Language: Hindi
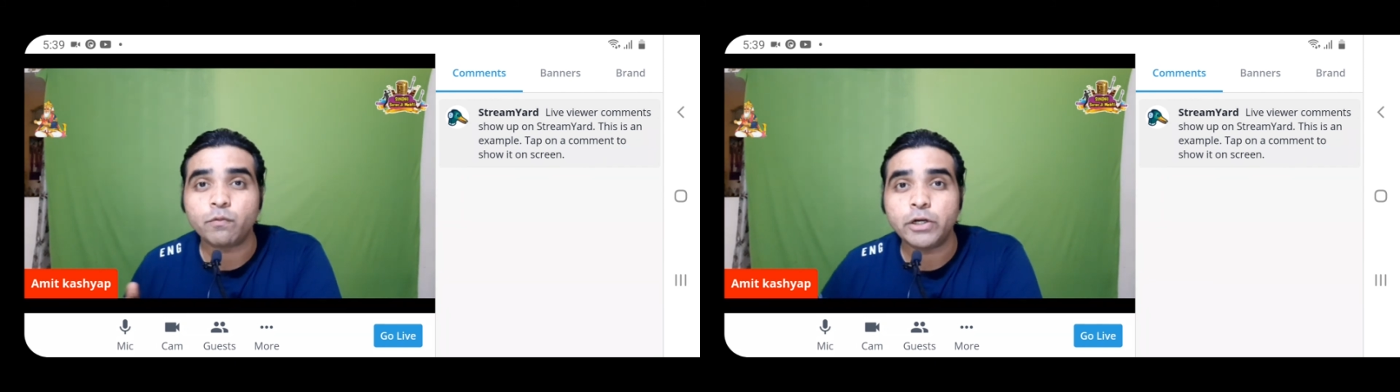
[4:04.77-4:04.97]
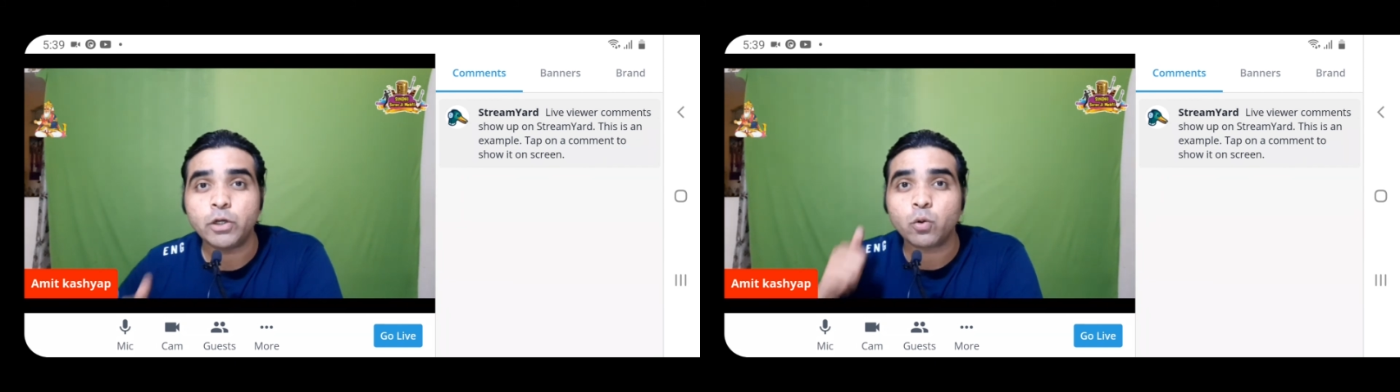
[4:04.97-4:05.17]

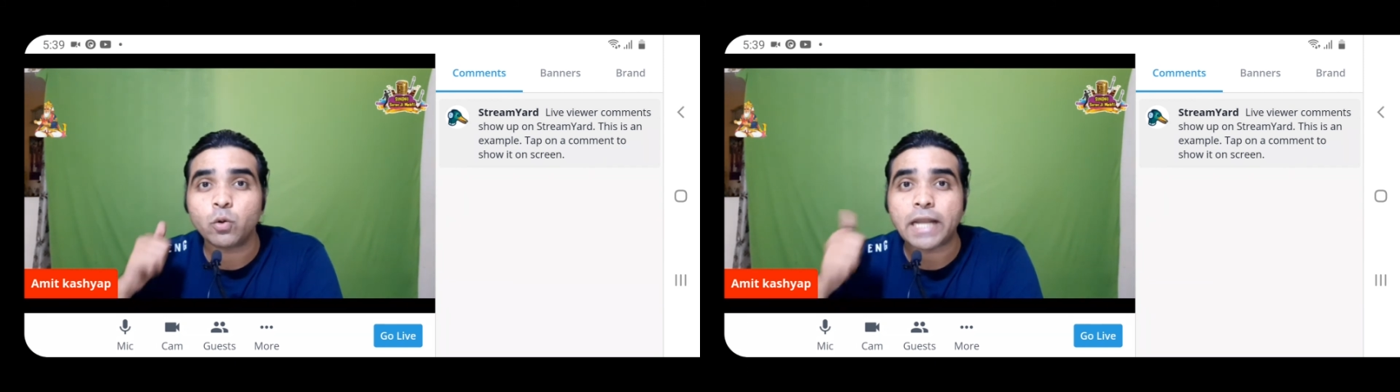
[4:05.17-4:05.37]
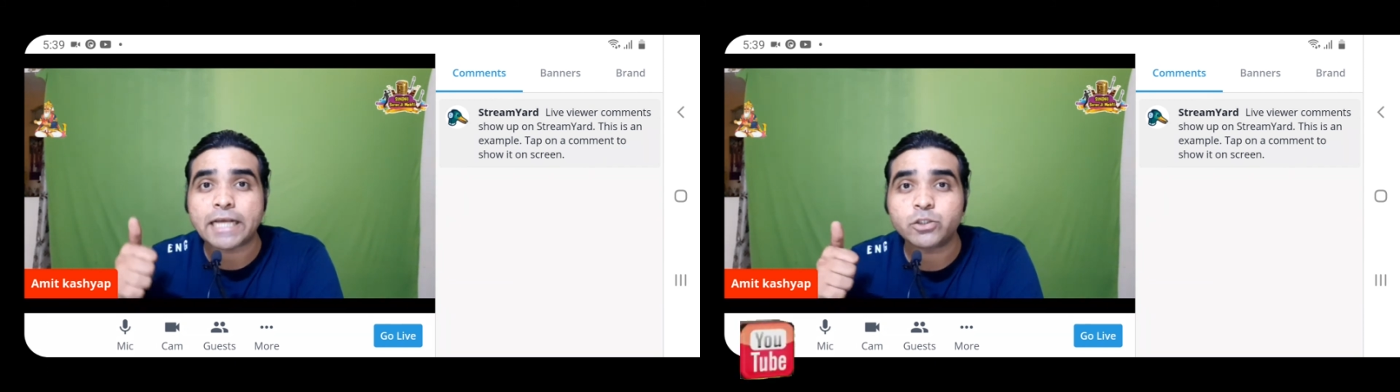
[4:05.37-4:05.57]
तो
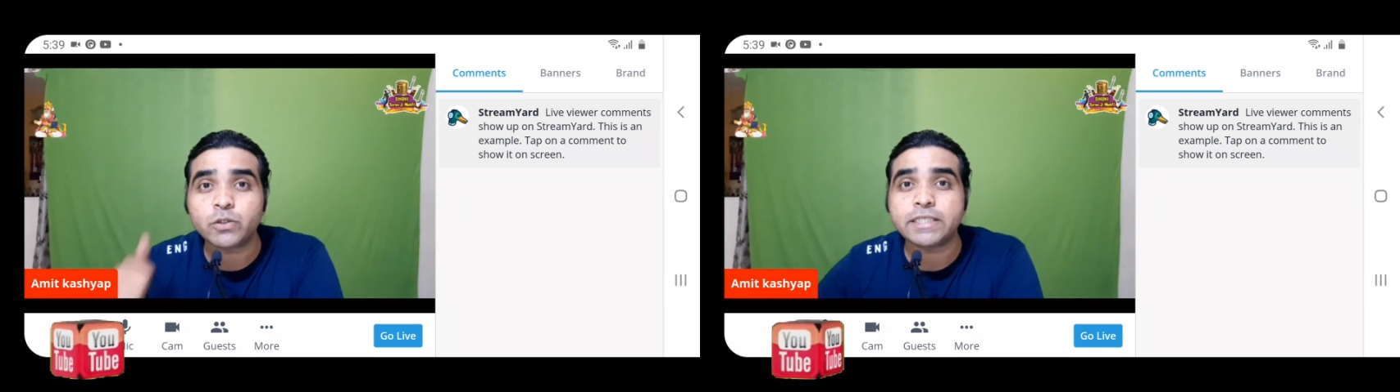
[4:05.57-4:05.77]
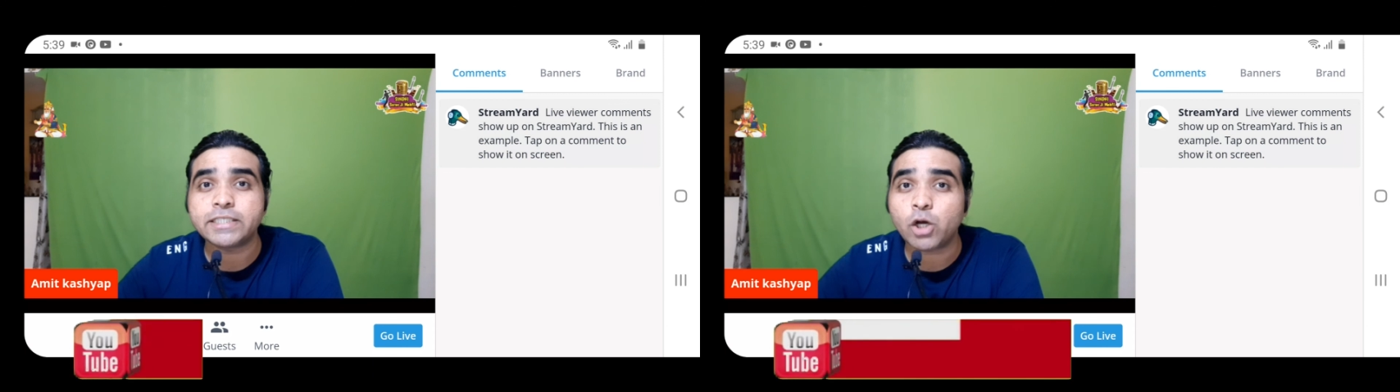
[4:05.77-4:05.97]
वीडियो को लाइक
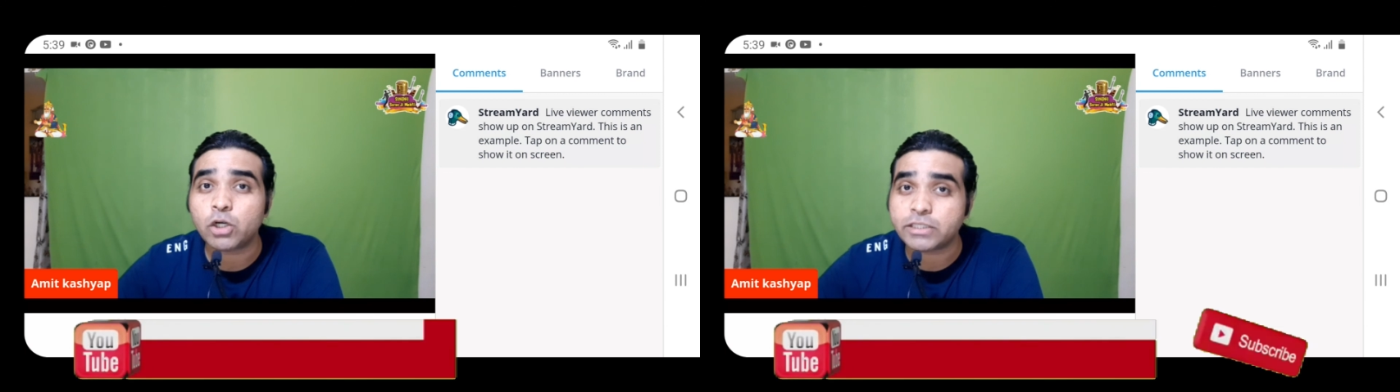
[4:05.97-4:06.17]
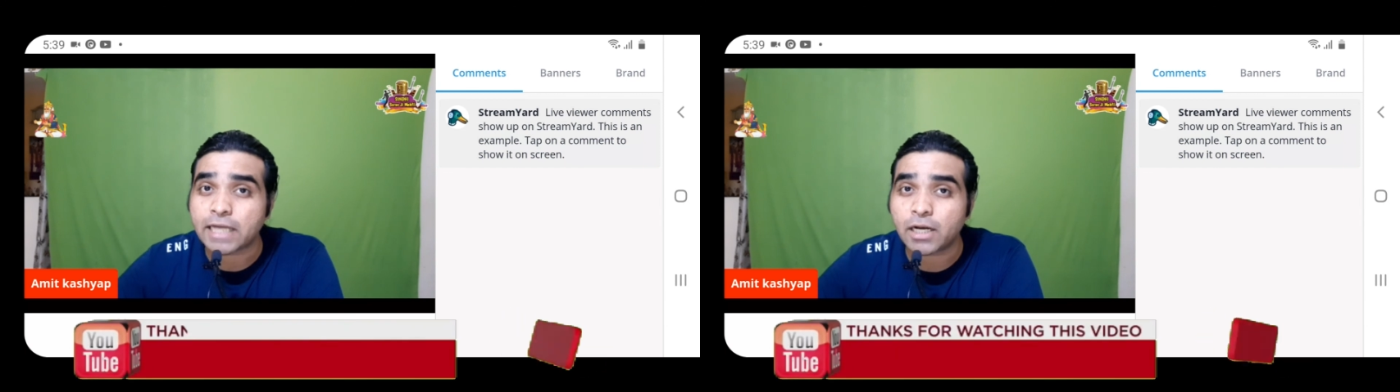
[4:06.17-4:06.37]
ज़रूर
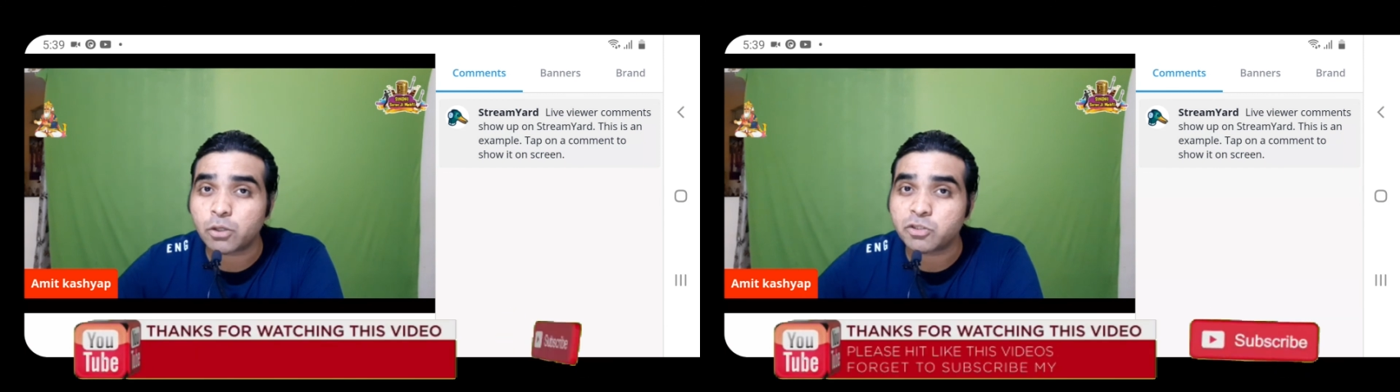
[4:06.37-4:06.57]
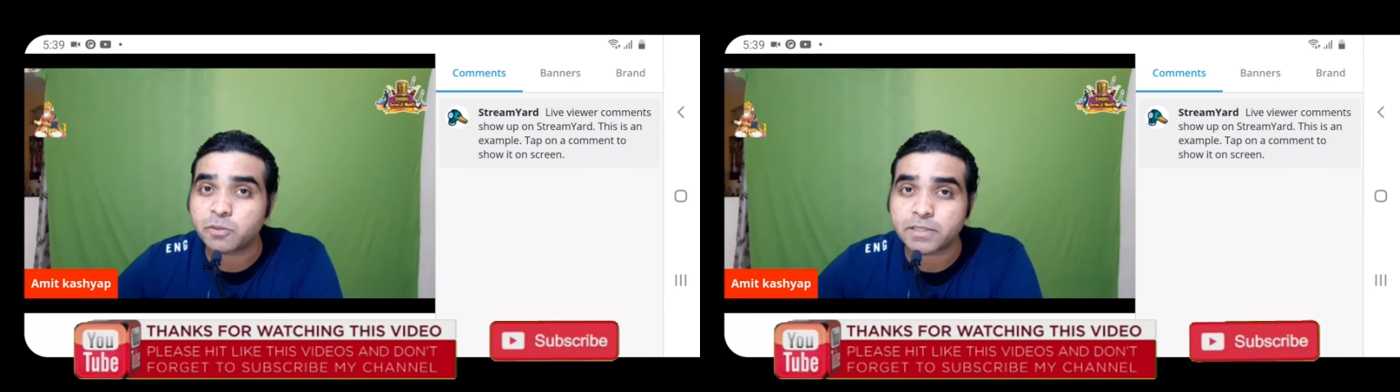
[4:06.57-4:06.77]
कीजिएगा और
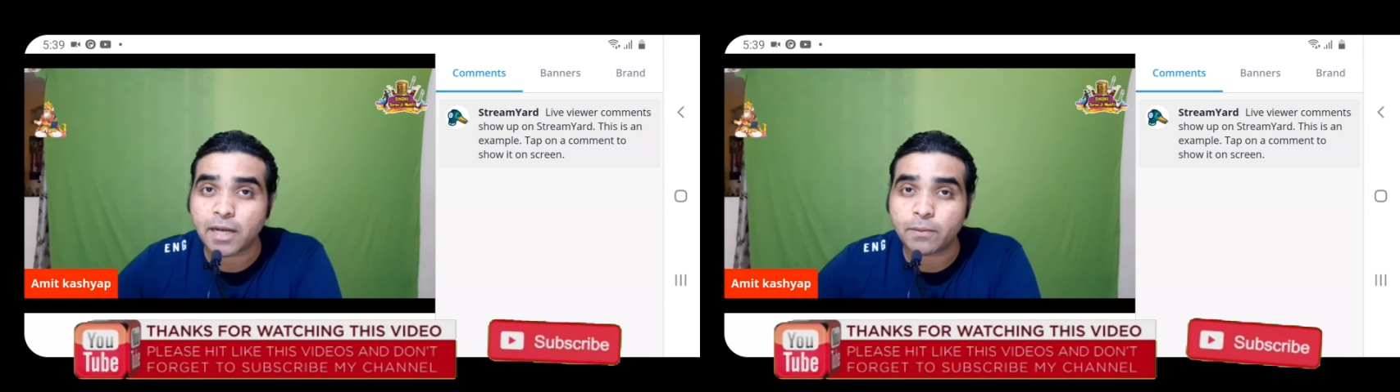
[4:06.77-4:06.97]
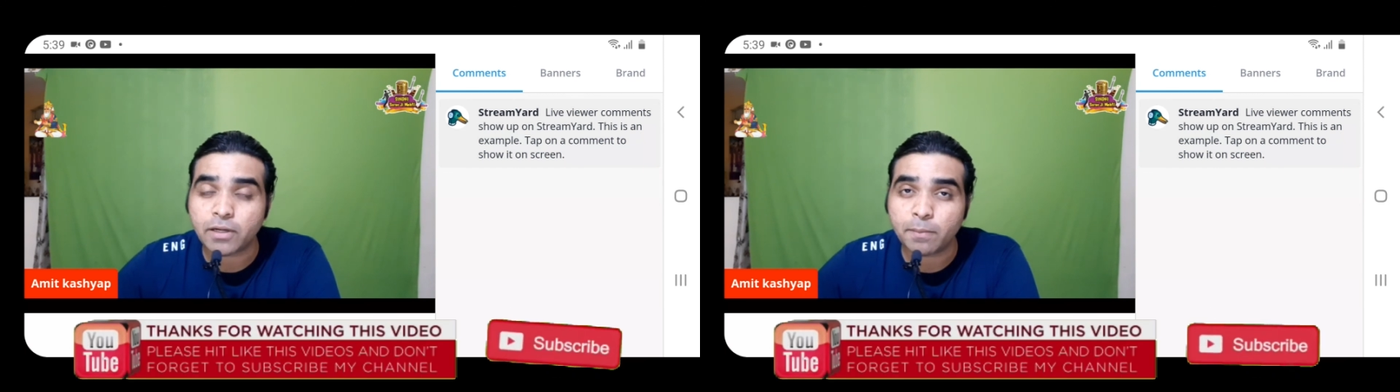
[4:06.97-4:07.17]
चैनल को
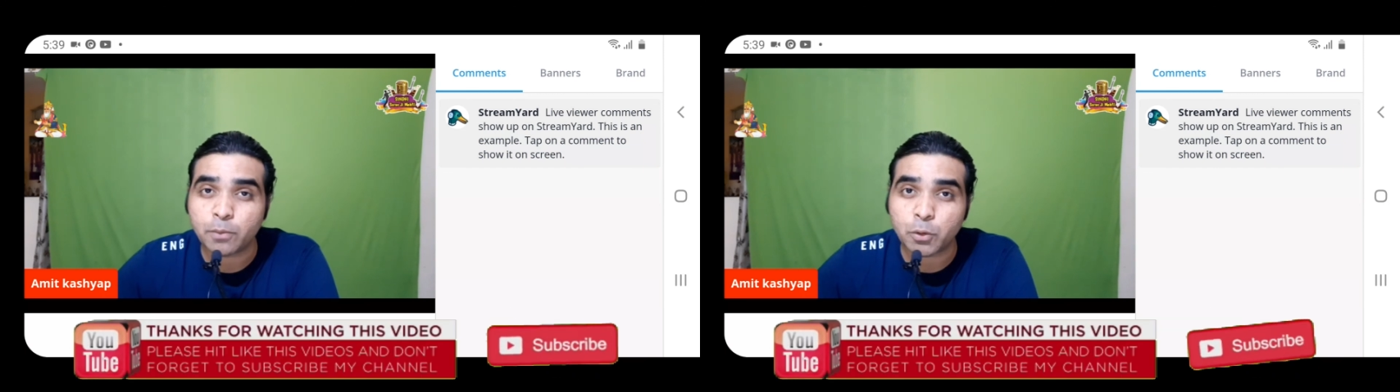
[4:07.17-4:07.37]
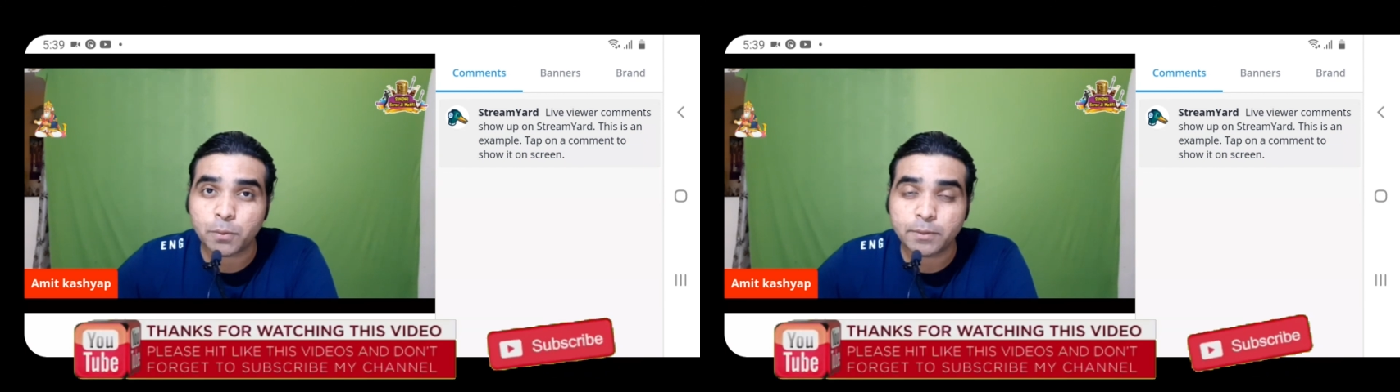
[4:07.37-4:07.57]
सब्सक्राइब
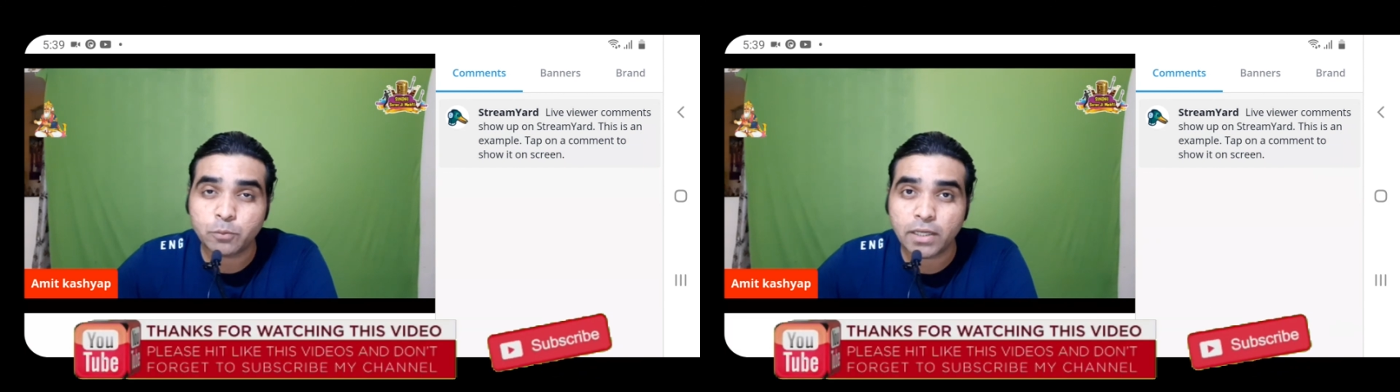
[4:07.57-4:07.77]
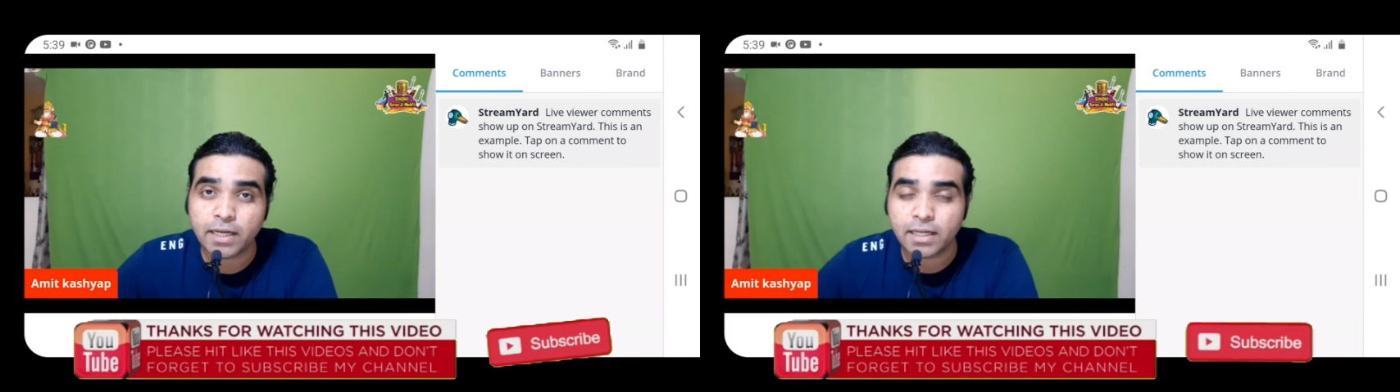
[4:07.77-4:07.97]
करना बिल्कुल
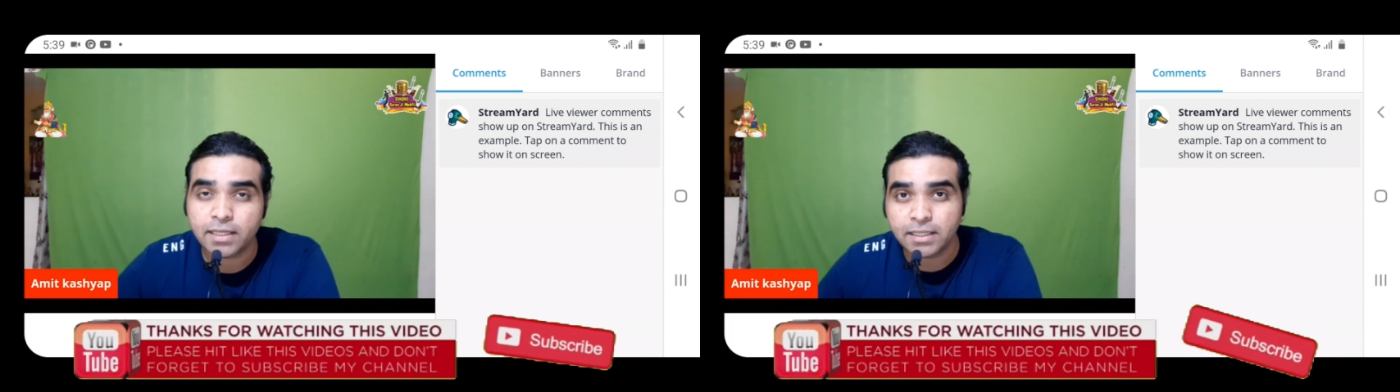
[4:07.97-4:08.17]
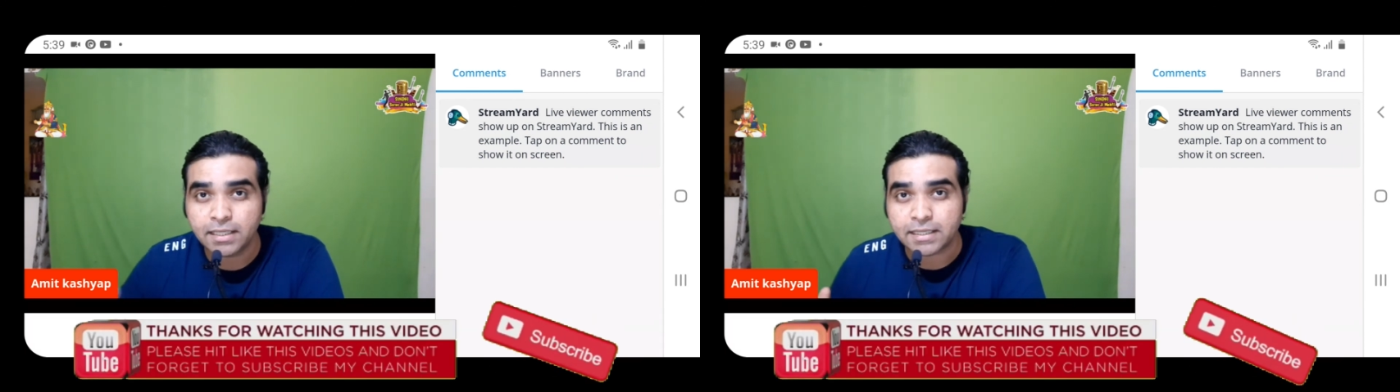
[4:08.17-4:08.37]
मत भूलिएगा